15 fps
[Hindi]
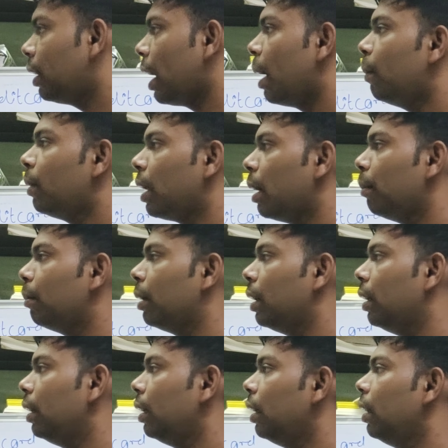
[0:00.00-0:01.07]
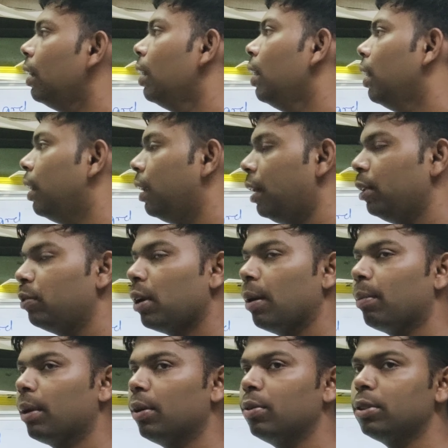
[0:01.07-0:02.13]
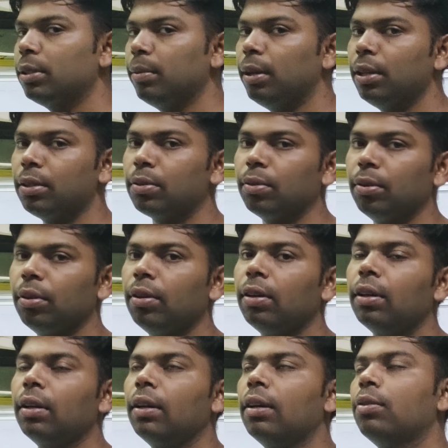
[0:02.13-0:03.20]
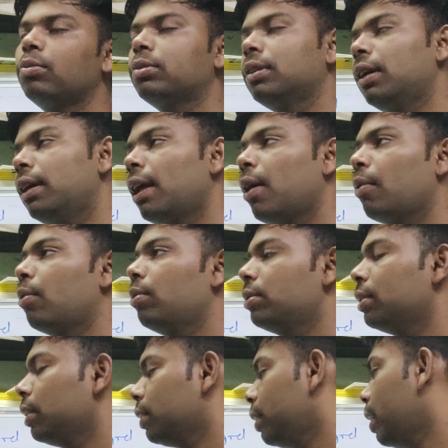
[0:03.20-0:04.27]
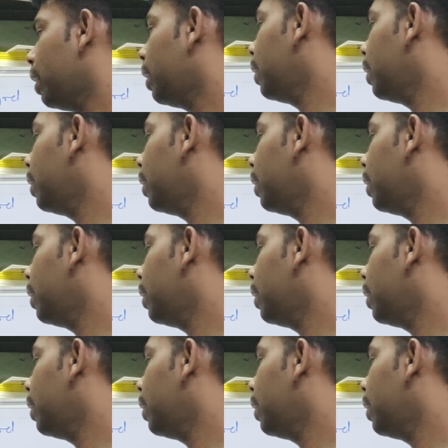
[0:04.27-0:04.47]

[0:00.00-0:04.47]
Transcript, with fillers: है टाइम टू टाइम भरिए नहीं तो आपके वो सिविल स्कोर उससे डाउन हो सकता